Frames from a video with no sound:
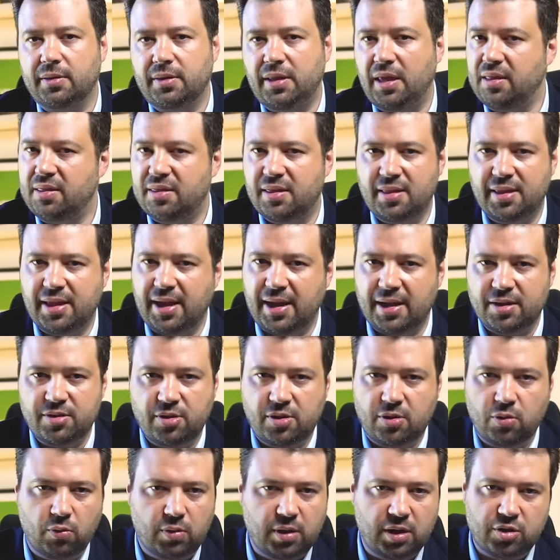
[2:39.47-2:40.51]
Tem cidade
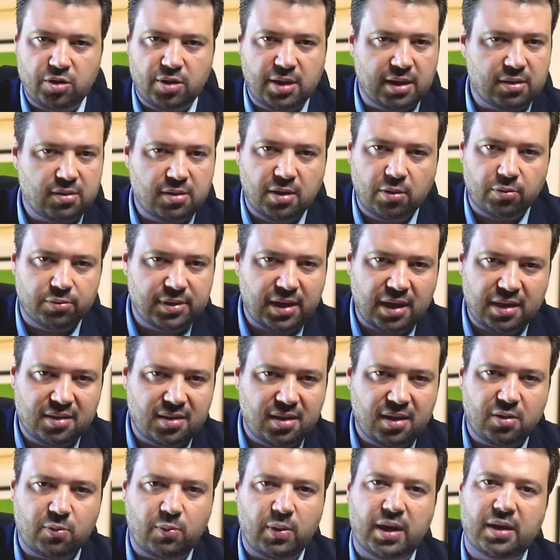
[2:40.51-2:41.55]
que o candidato não tem
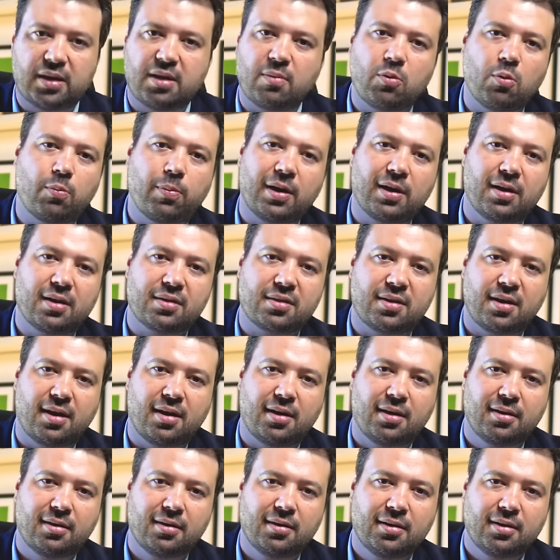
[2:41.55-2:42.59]
140 mil para
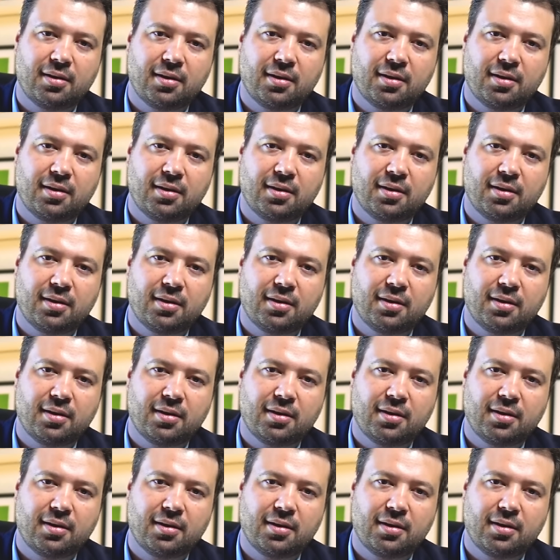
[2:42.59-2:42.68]
gastar.